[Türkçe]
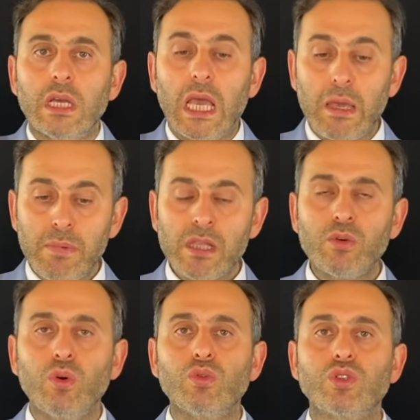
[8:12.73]
Emin
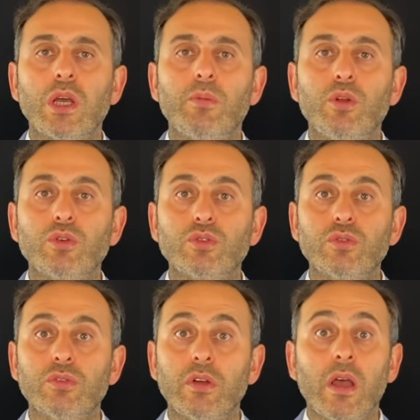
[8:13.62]
konuşabiliyorsun.
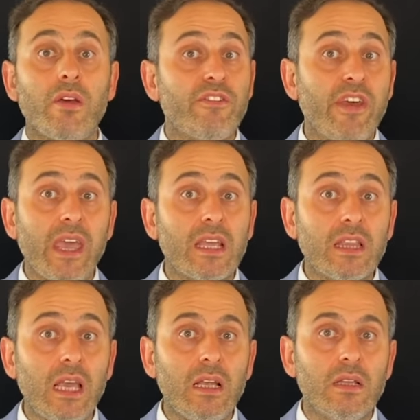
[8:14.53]
Fake
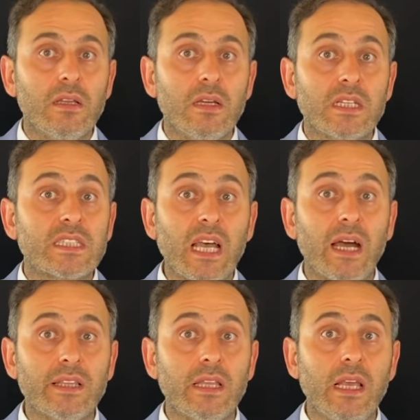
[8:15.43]
değil,
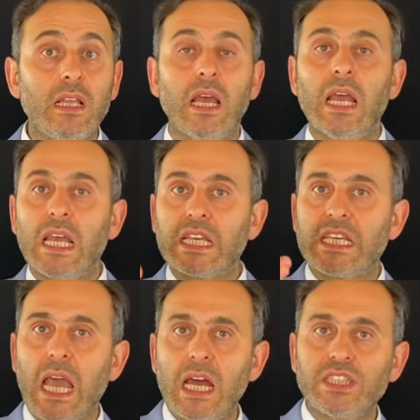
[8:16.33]
sahte değil.
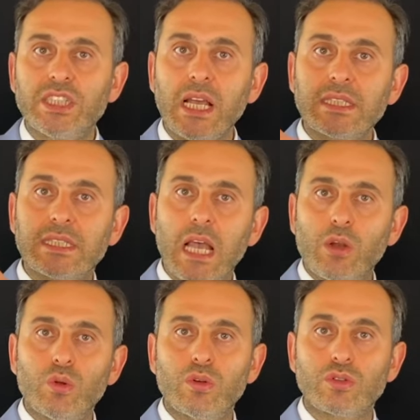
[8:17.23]
Gerçek sen
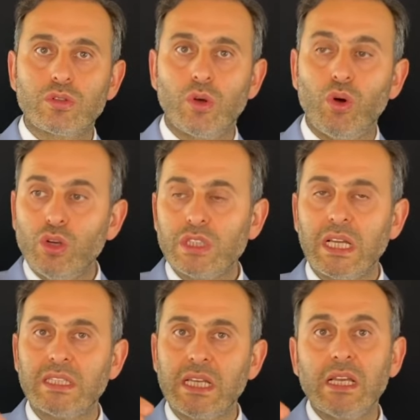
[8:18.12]
oluyorsun. O
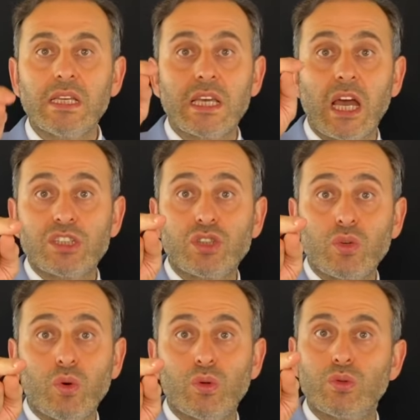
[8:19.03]
yüzden senin
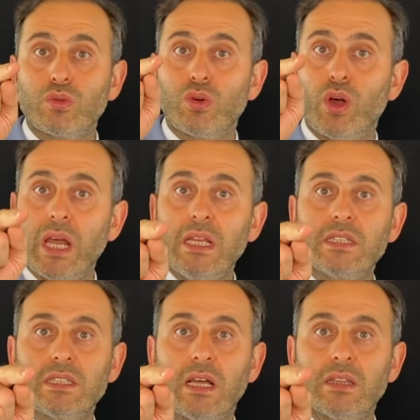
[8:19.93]
gerçek olduğunu gören
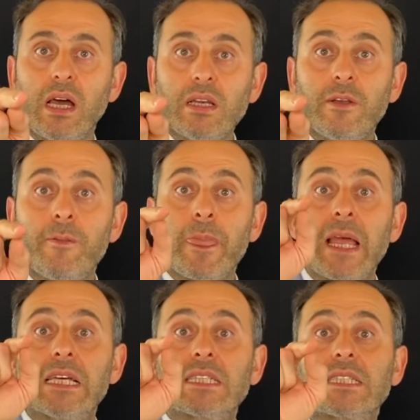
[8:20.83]
insanlar
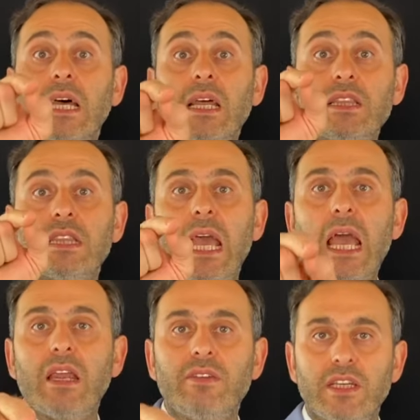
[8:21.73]
sana
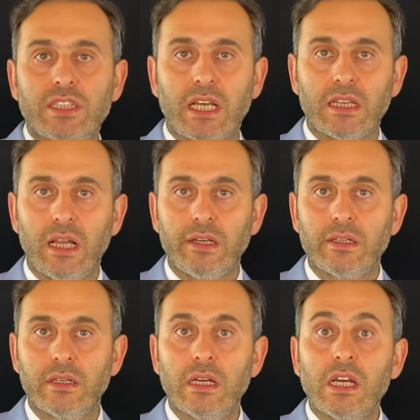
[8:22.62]
değer verecekler.
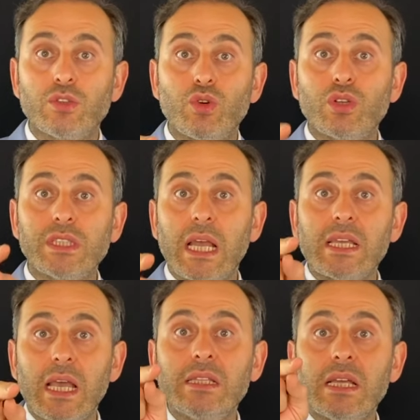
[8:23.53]
Çünkü sen
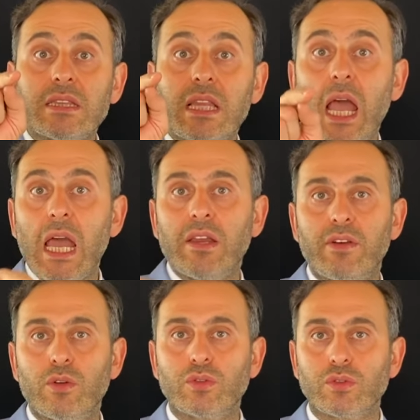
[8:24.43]
kendine değer
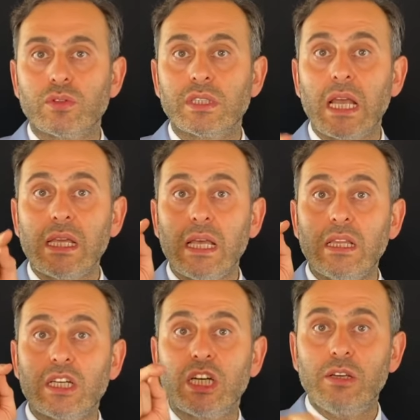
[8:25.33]
veriyorsun. Sen
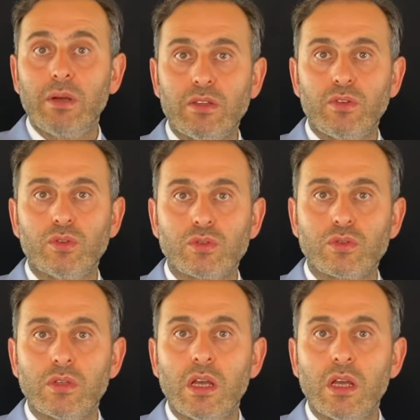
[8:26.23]
kendine kıymet veriyorsun.